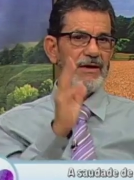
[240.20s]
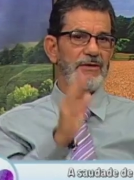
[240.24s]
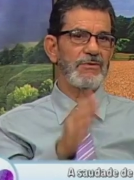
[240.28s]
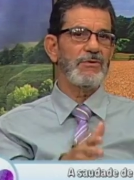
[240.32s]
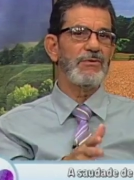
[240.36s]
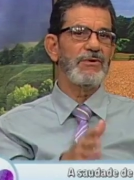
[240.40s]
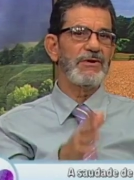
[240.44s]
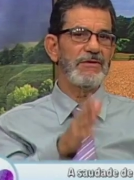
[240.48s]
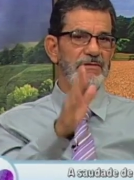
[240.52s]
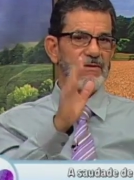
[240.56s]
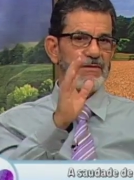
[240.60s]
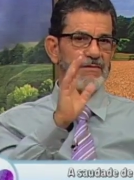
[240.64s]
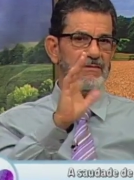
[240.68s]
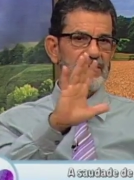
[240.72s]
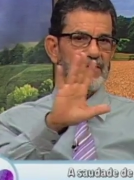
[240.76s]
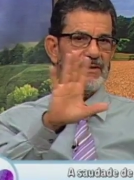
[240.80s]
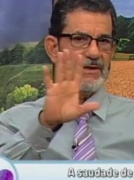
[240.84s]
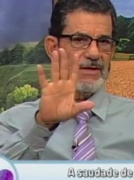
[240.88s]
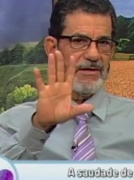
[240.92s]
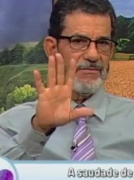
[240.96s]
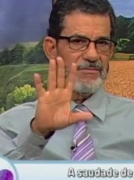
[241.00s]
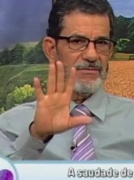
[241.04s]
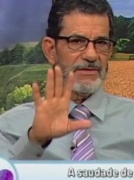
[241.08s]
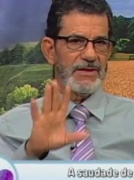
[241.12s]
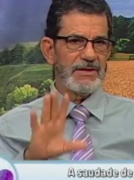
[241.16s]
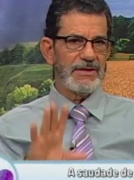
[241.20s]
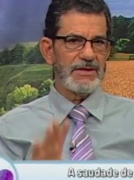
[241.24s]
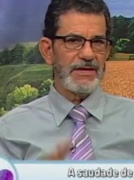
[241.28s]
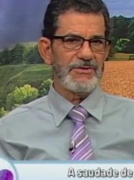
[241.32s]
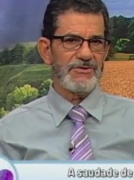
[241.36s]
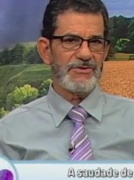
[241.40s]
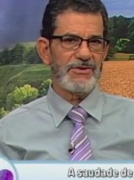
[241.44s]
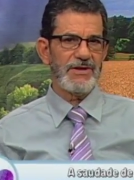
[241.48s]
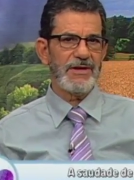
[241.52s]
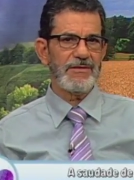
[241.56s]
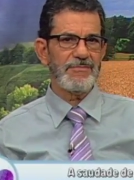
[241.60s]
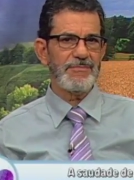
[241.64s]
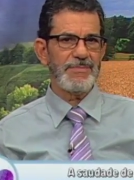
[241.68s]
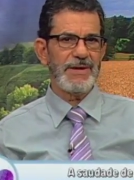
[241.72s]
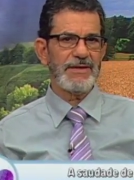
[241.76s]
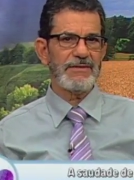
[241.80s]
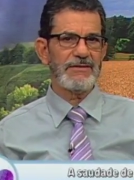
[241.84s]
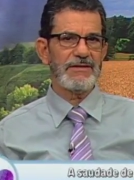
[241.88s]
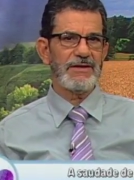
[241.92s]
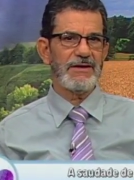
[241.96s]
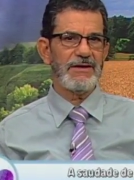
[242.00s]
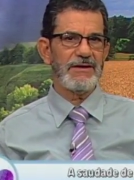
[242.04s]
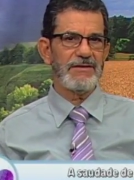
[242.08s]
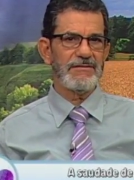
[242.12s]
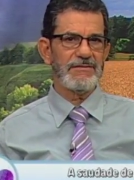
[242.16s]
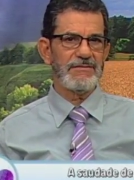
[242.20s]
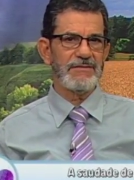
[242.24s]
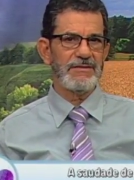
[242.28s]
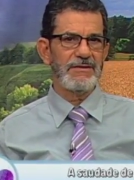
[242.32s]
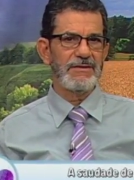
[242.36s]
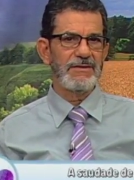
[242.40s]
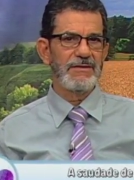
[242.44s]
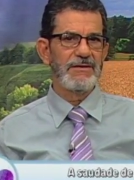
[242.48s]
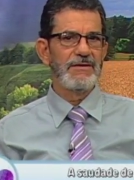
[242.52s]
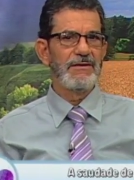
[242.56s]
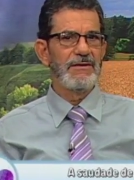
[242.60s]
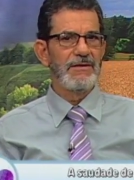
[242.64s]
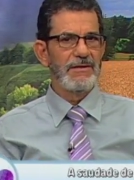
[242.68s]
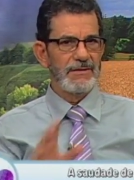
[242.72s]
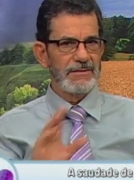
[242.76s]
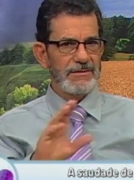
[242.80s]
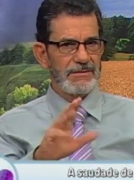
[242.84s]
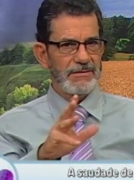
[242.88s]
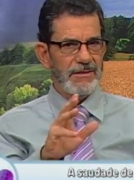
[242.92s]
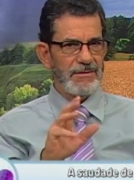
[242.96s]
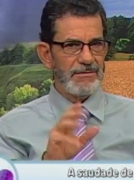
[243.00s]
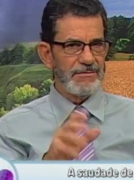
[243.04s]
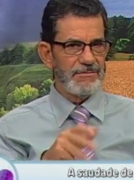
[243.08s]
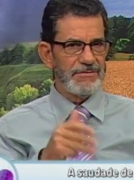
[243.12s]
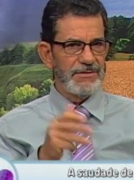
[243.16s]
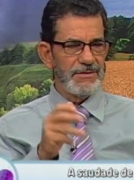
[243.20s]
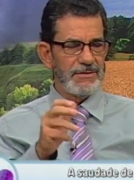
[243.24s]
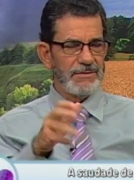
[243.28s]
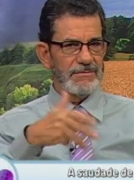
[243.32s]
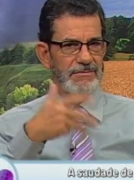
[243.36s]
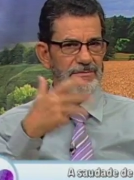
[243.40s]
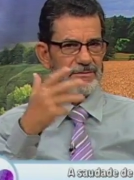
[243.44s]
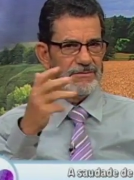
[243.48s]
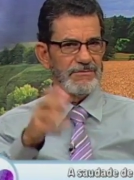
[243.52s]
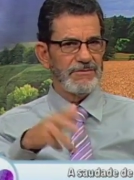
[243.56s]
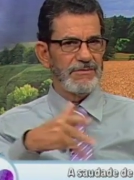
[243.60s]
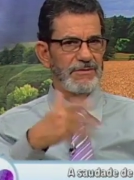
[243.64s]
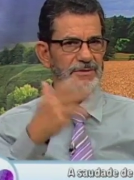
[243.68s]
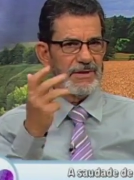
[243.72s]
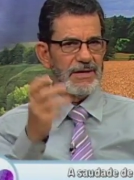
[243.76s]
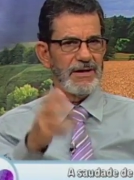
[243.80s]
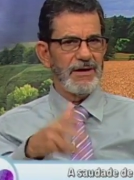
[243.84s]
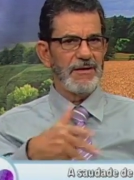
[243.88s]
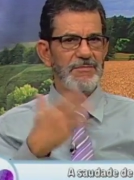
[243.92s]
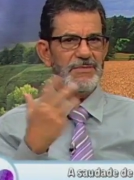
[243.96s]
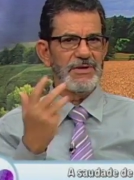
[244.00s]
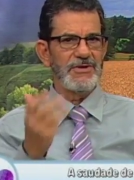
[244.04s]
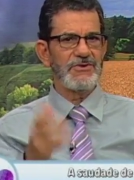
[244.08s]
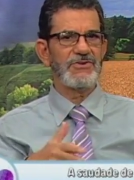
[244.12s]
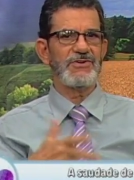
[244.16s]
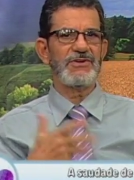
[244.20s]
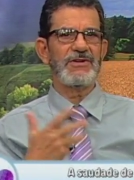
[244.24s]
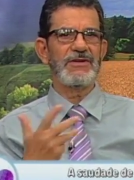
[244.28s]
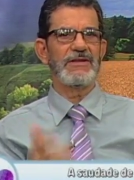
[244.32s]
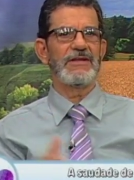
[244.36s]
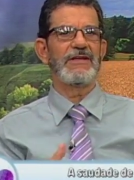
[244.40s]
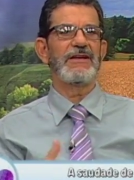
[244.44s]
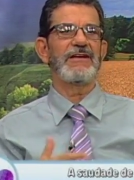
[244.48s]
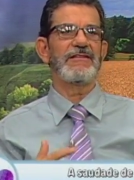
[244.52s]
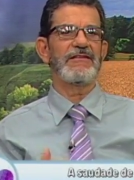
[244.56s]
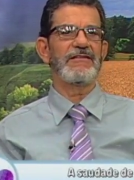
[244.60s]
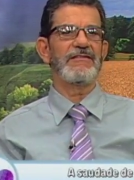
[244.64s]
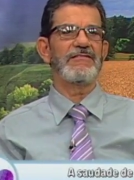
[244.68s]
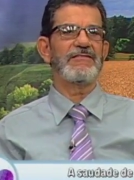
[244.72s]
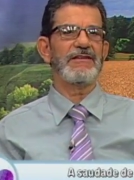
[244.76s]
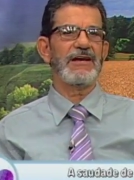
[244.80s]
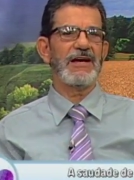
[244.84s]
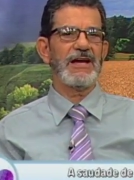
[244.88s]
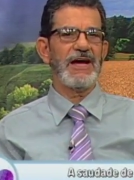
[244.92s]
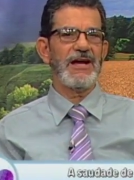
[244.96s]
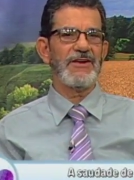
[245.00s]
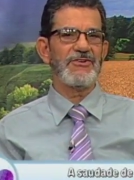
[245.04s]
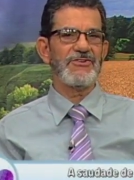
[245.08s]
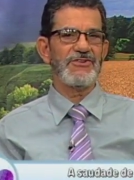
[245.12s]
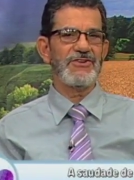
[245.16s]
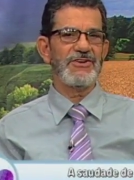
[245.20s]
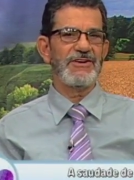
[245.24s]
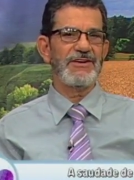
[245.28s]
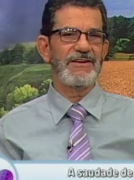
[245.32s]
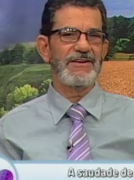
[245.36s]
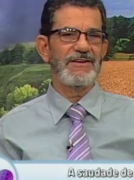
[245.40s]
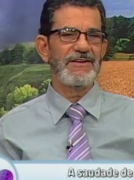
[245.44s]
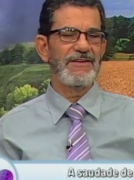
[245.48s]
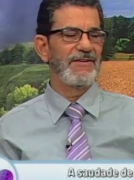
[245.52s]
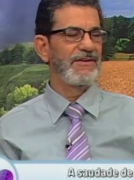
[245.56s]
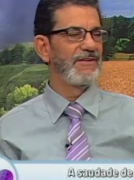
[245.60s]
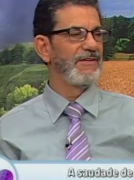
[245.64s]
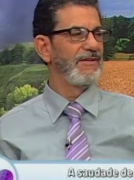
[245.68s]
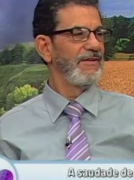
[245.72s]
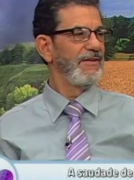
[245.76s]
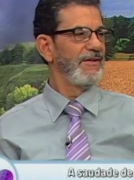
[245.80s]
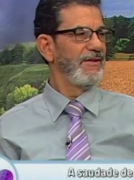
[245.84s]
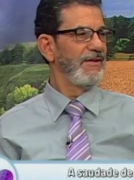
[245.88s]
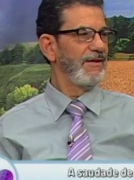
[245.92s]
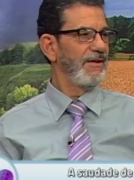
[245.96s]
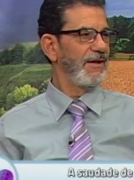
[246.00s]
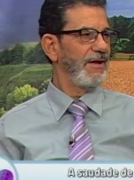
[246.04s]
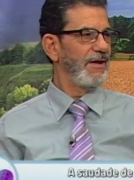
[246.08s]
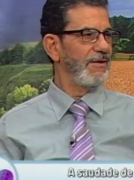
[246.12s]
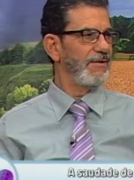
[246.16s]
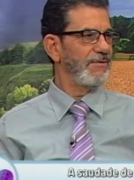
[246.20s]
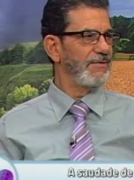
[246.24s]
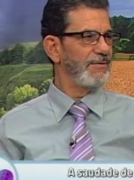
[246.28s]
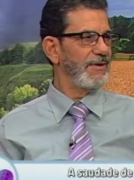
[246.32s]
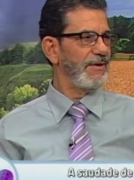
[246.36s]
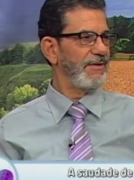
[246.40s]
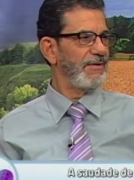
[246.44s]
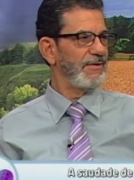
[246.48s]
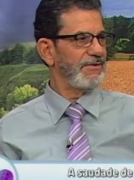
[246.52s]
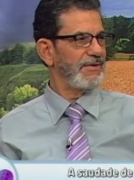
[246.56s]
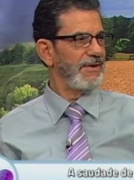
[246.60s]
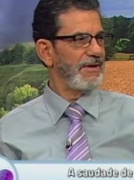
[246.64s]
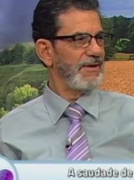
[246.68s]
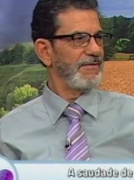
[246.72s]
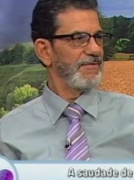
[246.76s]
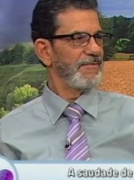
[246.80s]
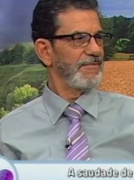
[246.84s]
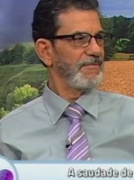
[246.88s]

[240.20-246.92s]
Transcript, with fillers: coisa aí você deve ter deixado para trás aí. É. Então vão, vão dar uma mexida aí nessa caixinha. É não, é, Você